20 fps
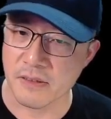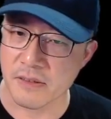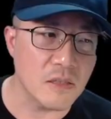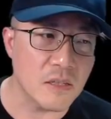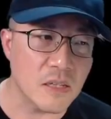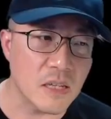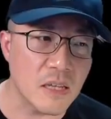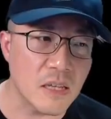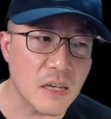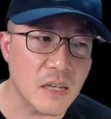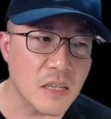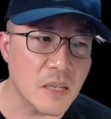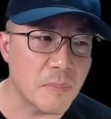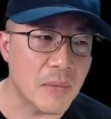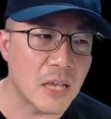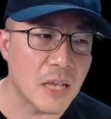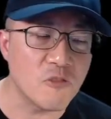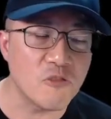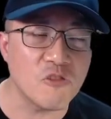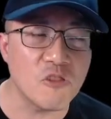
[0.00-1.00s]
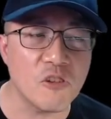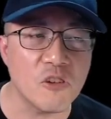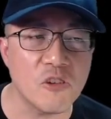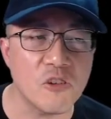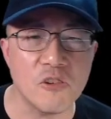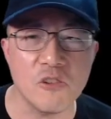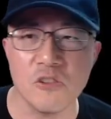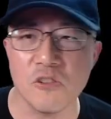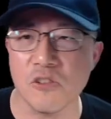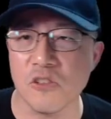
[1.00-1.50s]
게다가 이
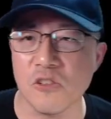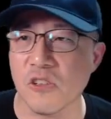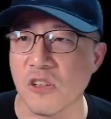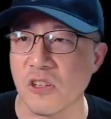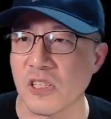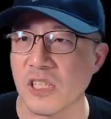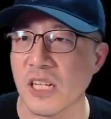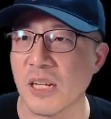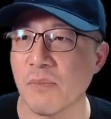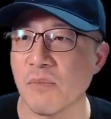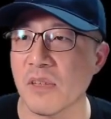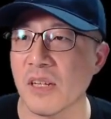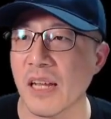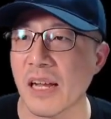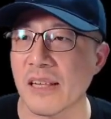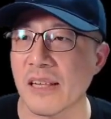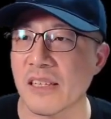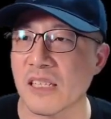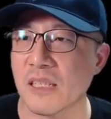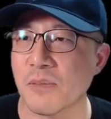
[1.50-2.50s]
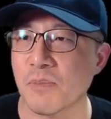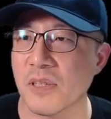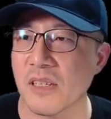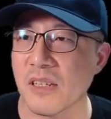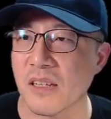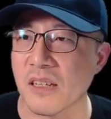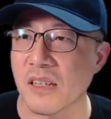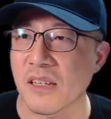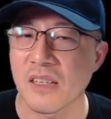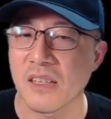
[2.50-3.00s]
매뉴얼들을 사람들이
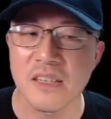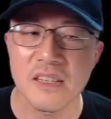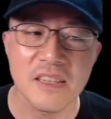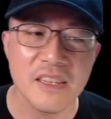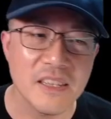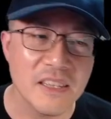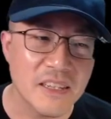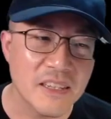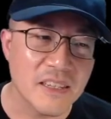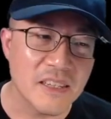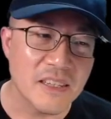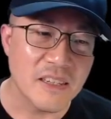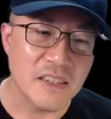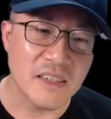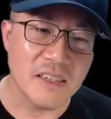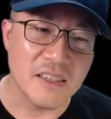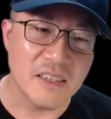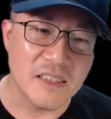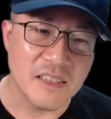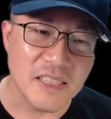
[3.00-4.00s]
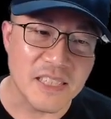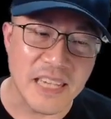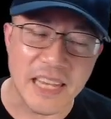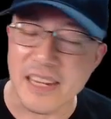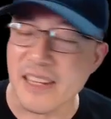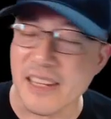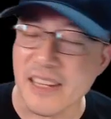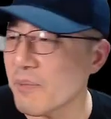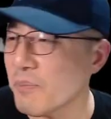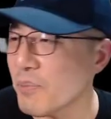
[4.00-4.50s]
알다시피 어, 잘
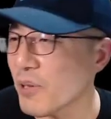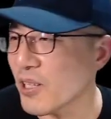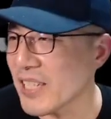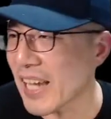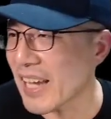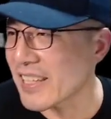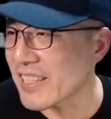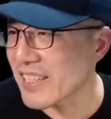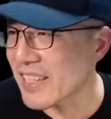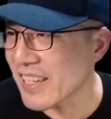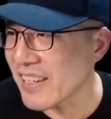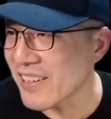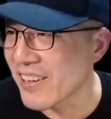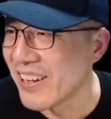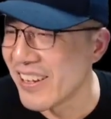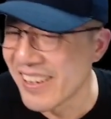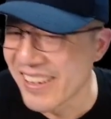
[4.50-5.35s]
읽는 편이 아니에요.